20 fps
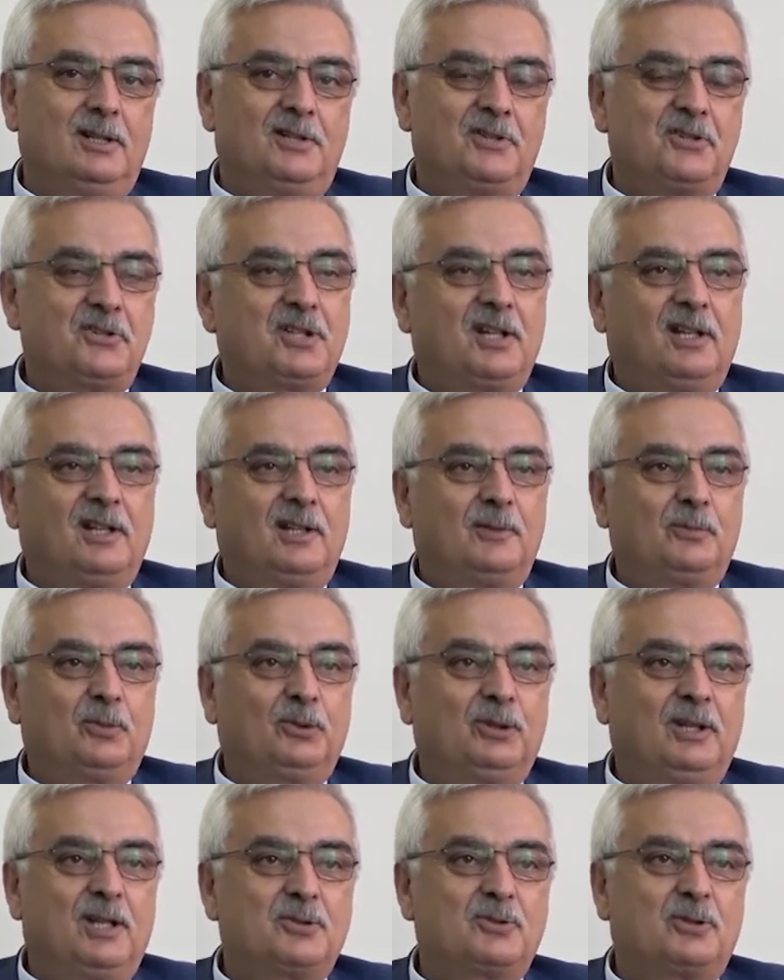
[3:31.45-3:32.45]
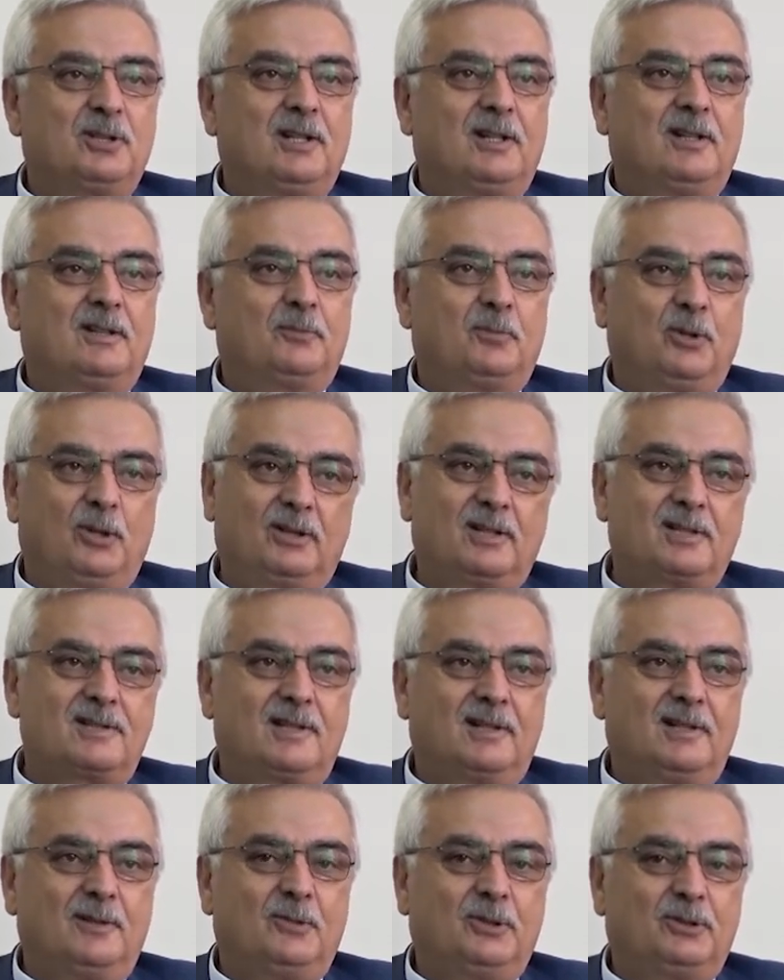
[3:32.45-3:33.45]
İnşallah bundan sonra
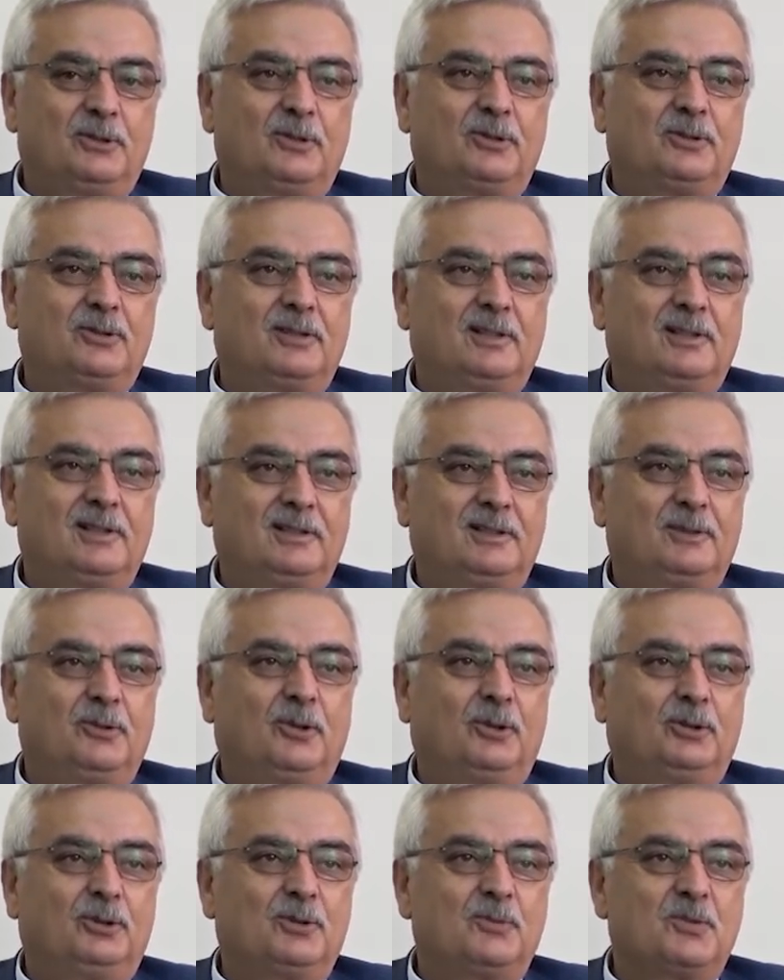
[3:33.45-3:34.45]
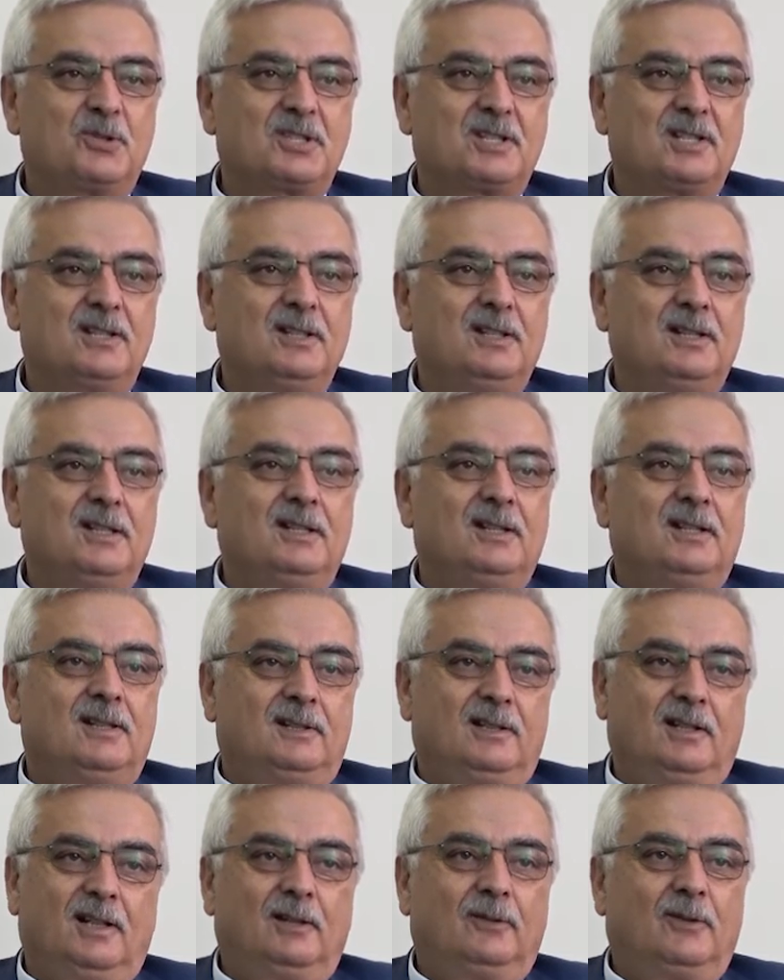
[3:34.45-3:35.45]
bölgesel amatörlükte olduğumuz için
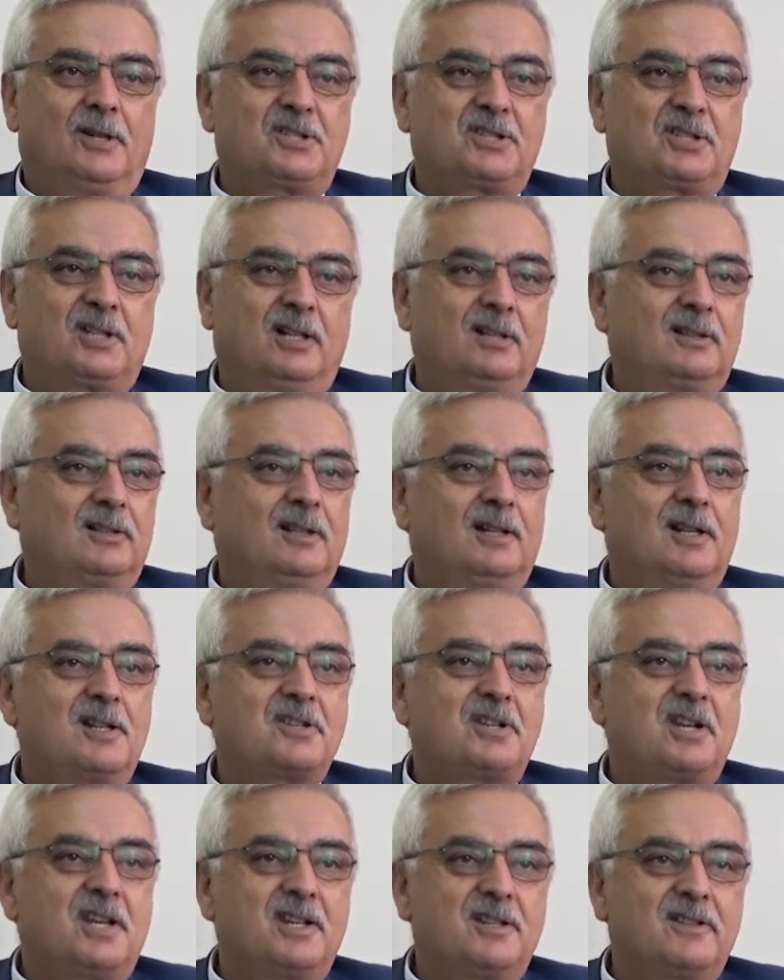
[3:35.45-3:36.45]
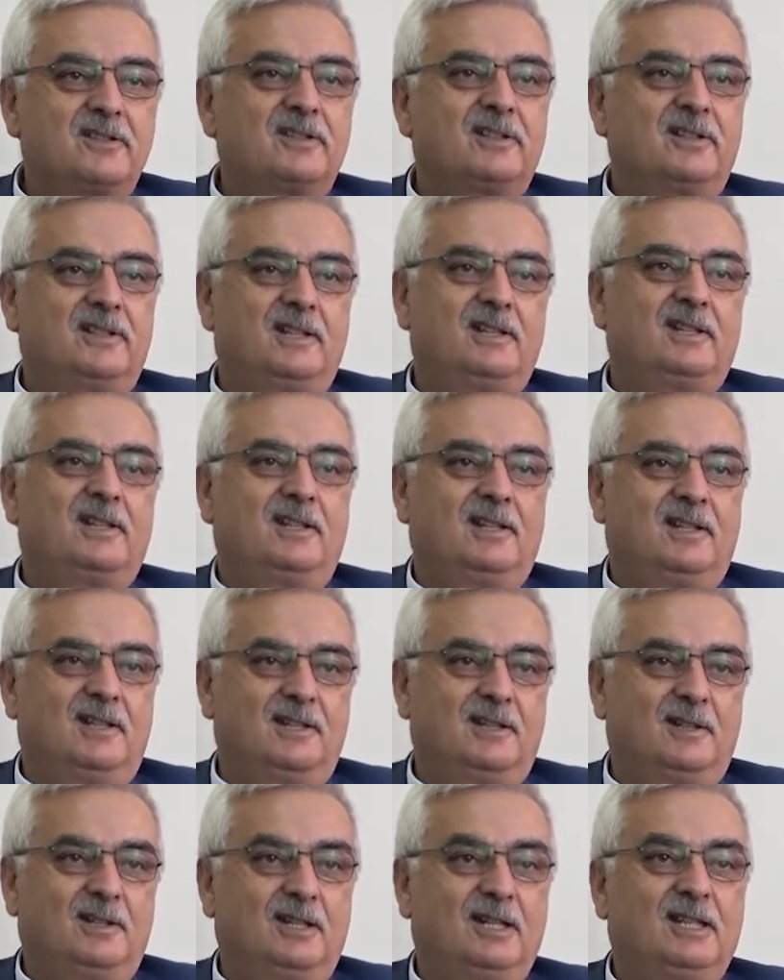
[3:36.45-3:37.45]
Yalvaç, Şarkıraç, Eğirdir'deki
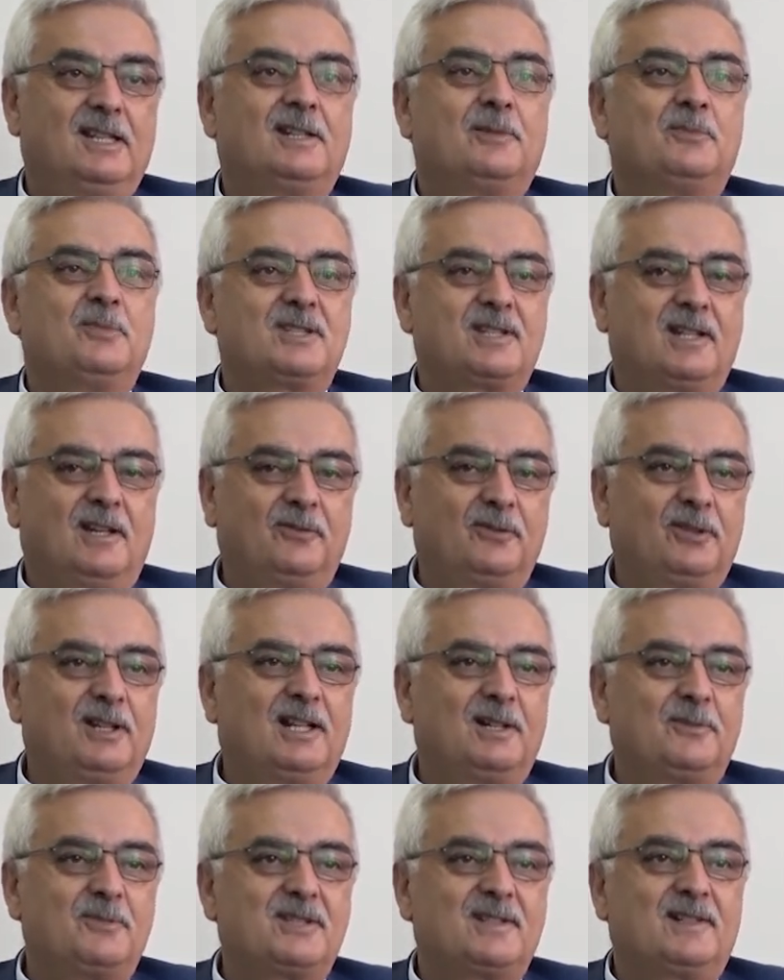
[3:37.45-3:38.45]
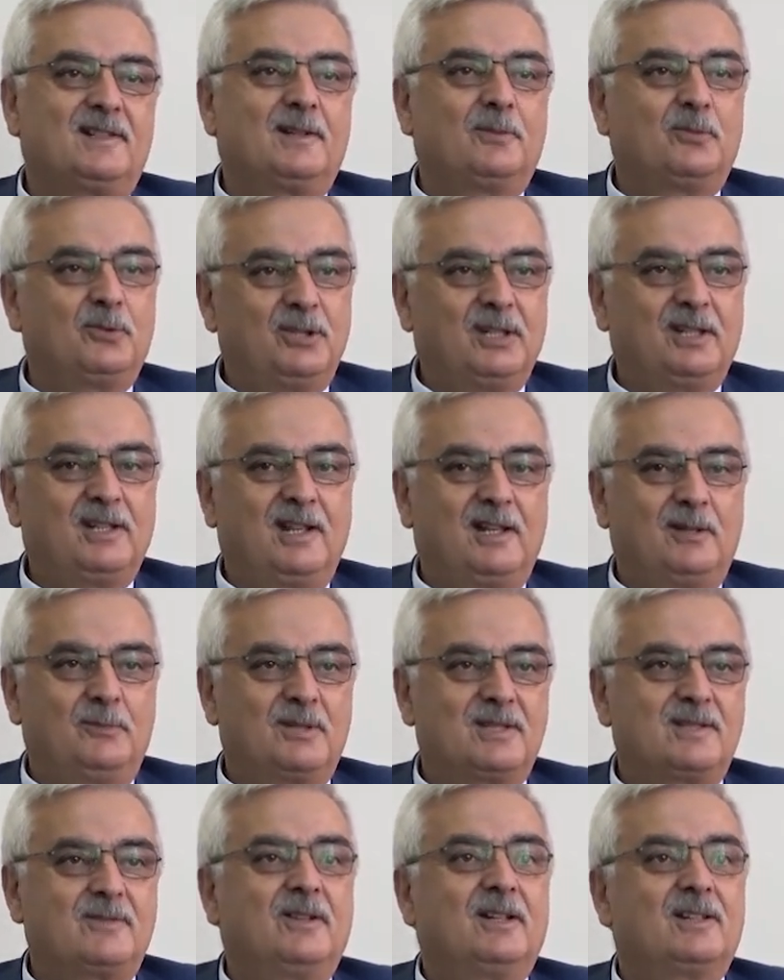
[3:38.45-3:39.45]
e, misafirlerimizin de buraya
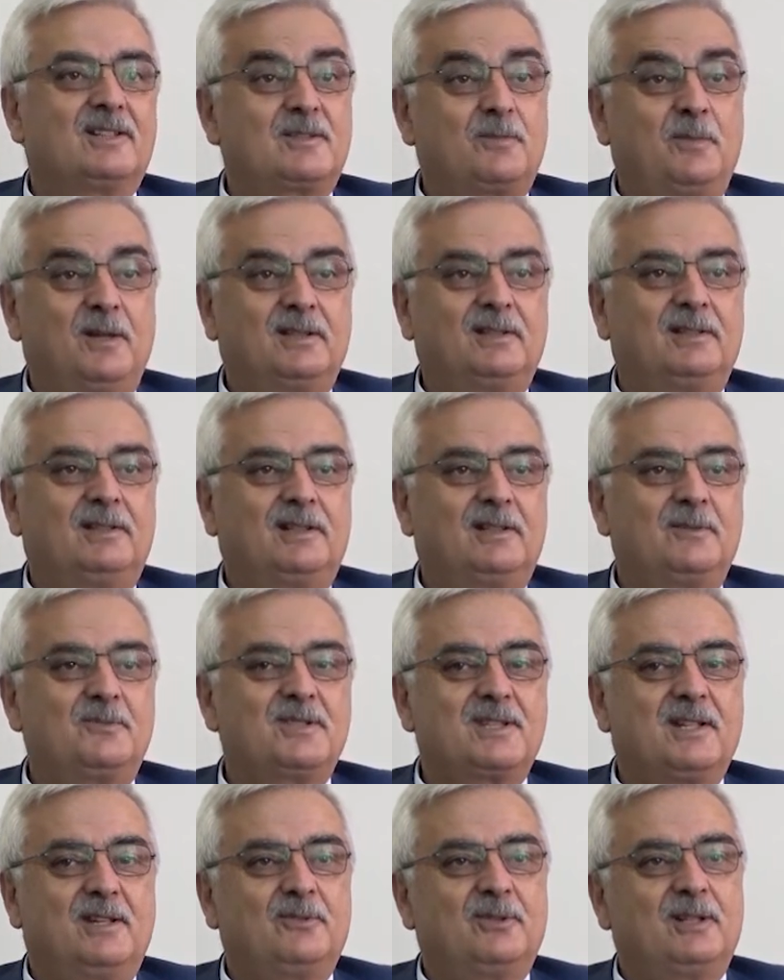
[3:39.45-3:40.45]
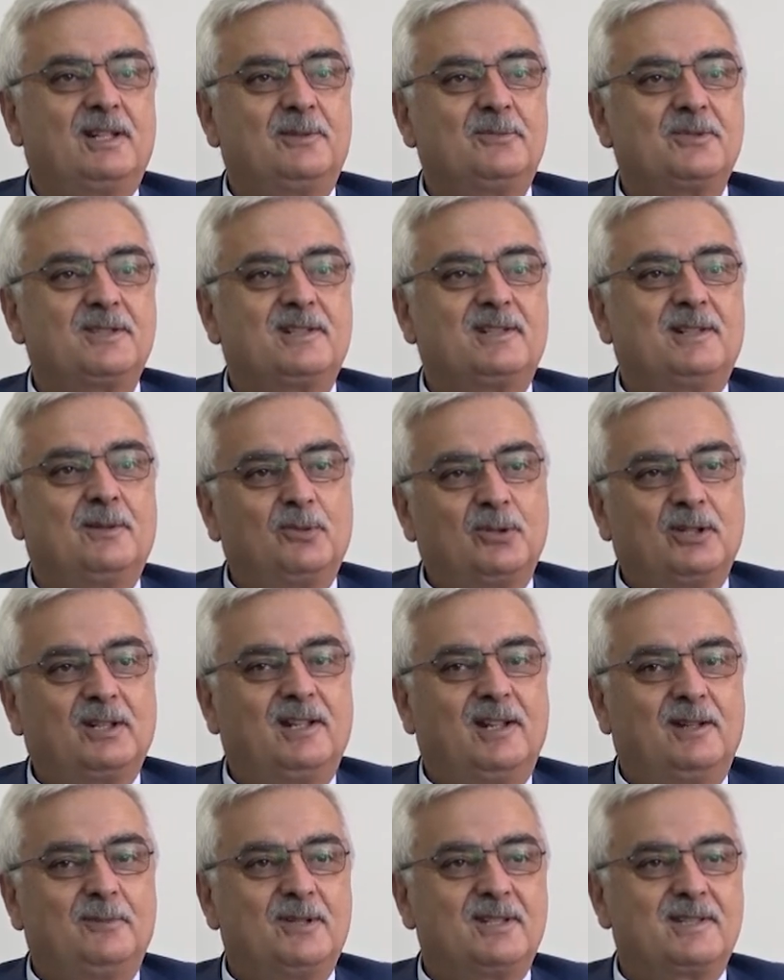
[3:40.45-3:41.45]
gelmesi veya Isparta'daki misafirlerimizin de buraya
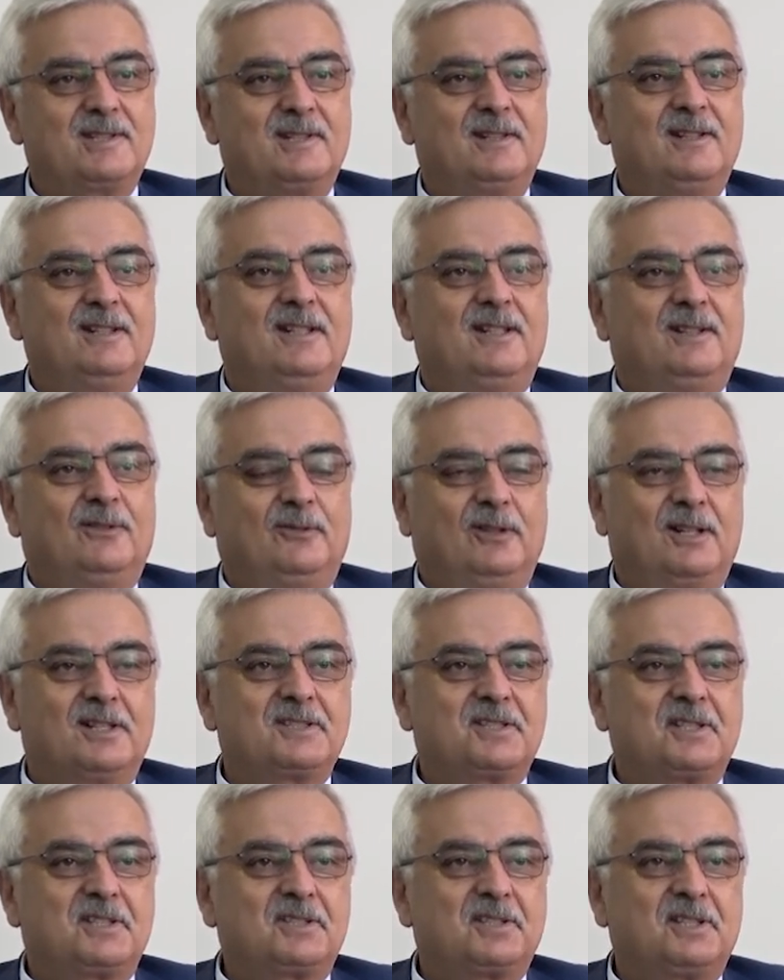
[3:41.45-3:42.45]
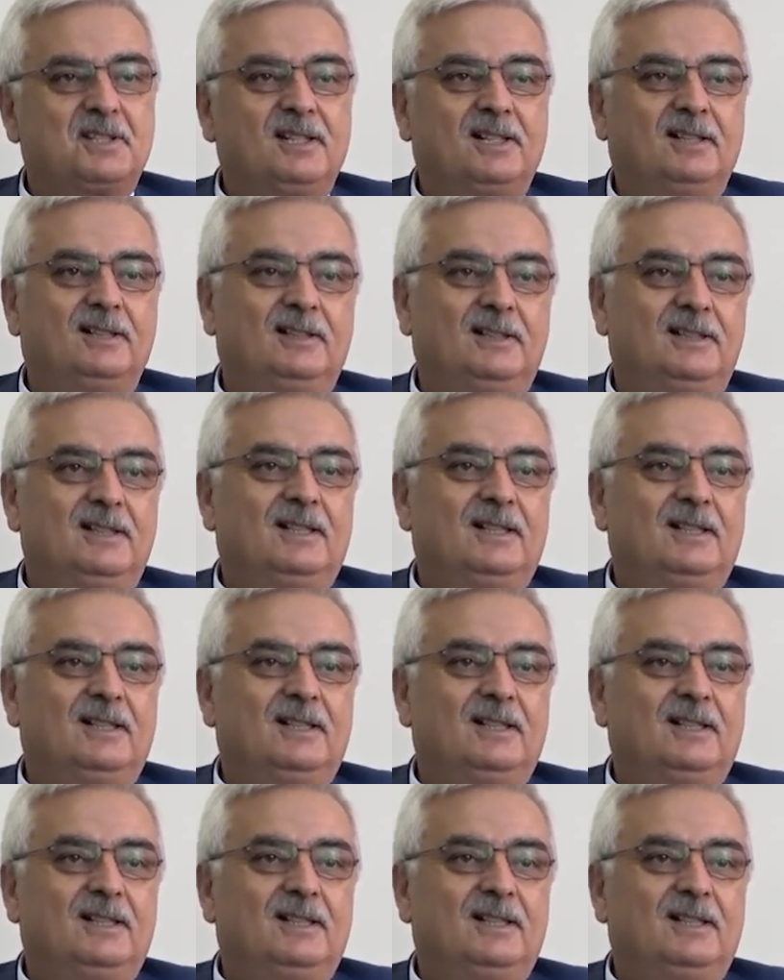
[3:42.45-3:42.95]
gelmesi vasıtasıyla